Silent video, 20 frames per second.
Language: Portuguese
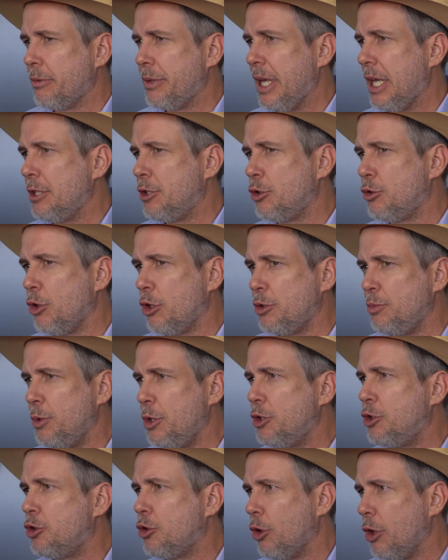Desde
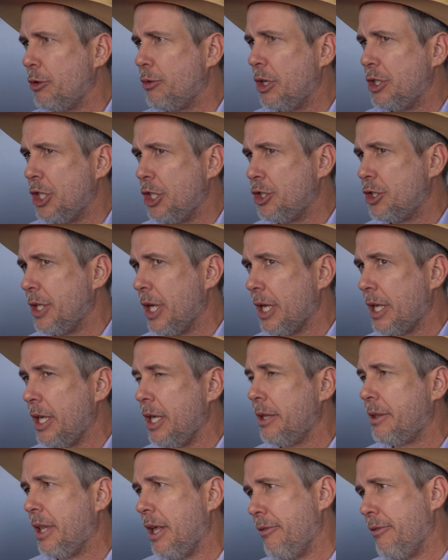2018 a gente está aqui.